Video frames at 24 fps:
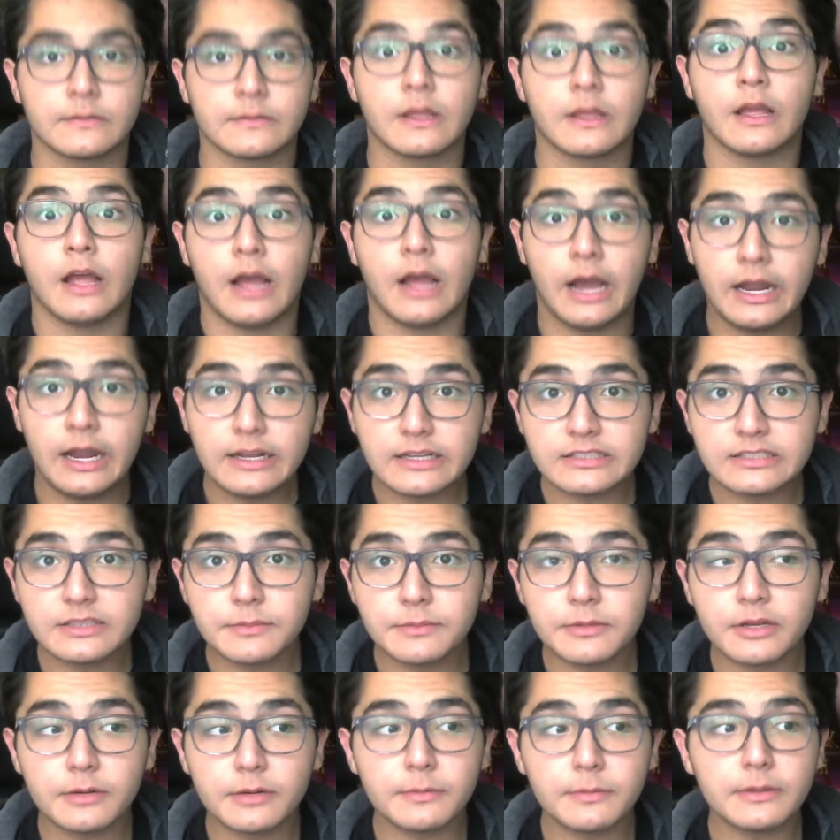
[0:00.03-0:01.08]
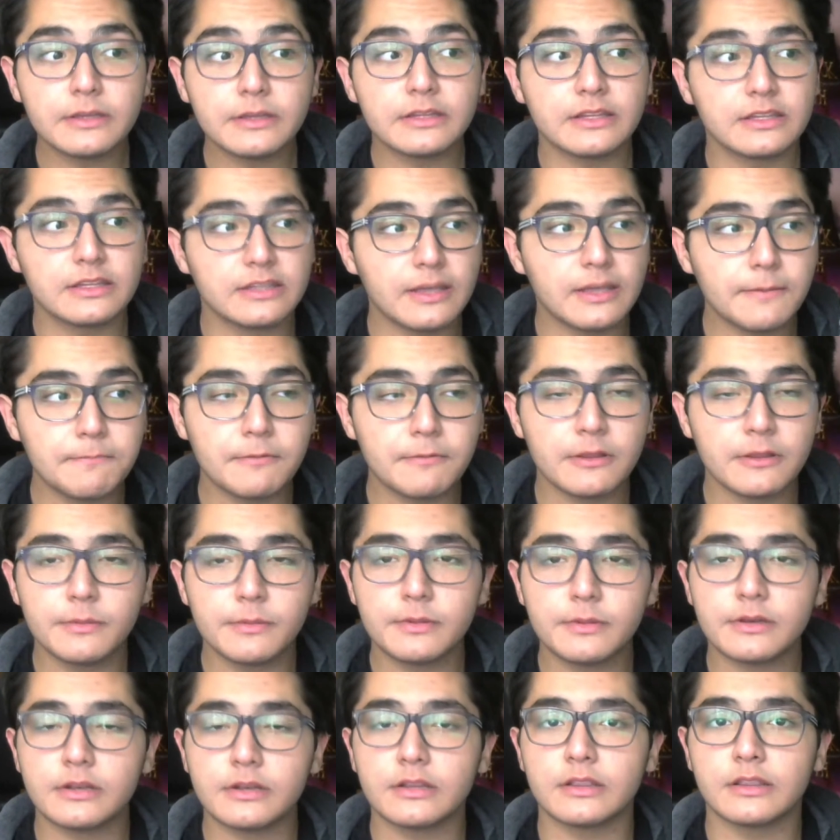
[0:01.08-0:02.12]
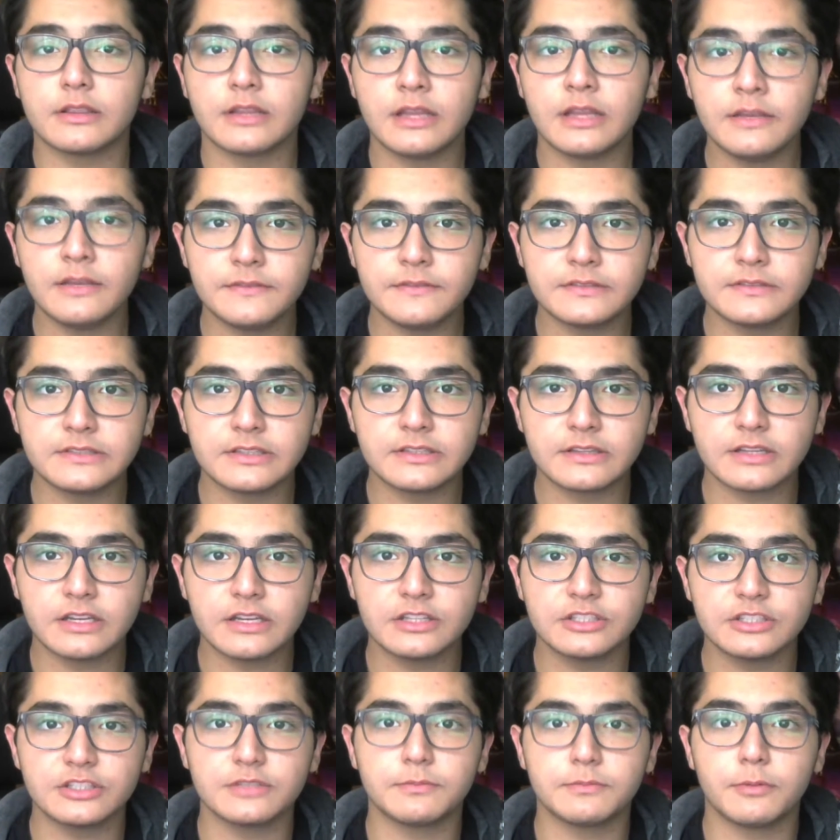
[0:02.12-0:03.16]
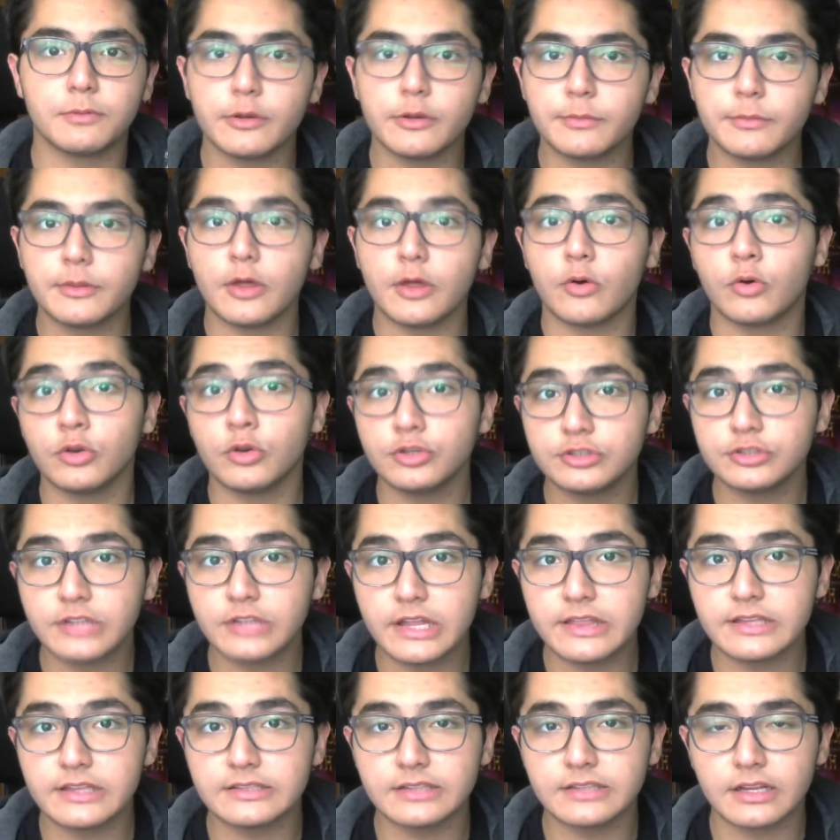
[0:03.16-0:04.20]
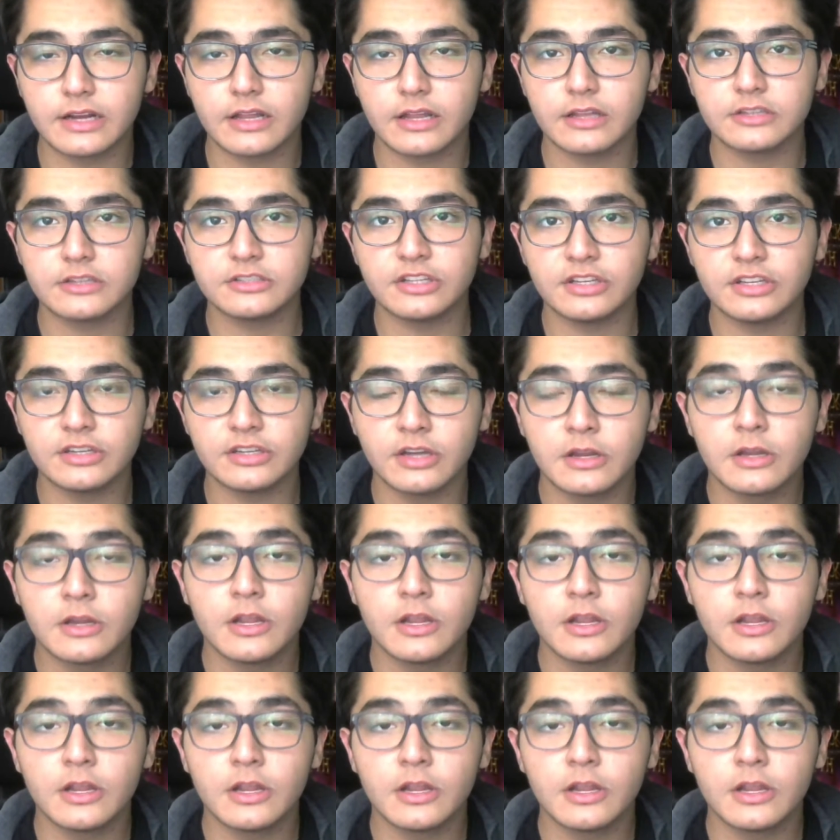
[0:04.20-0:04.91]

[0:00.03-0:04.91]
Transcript: Herkese merhaba. Yepyeni bir Life is Strange bölümüne hoş geldiniz arkadaşlar.